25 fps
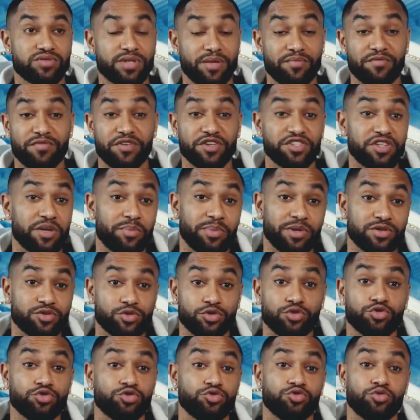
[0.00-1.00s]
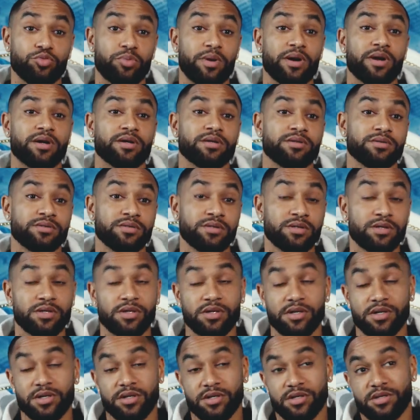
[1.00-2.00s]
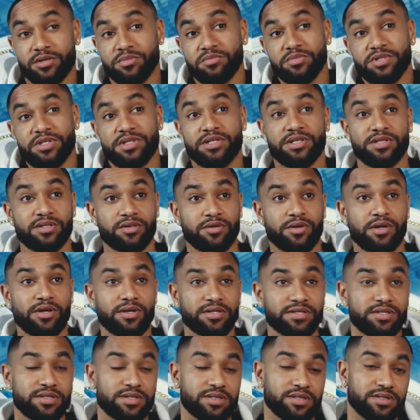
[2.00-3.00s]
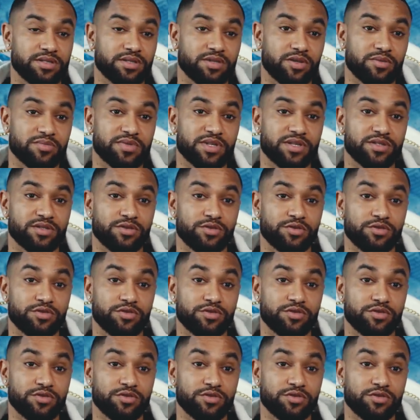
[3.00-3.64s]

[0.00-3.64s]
Ça me fait chier parce que je joue pas. Mais voilà, c'est comme ça, c'est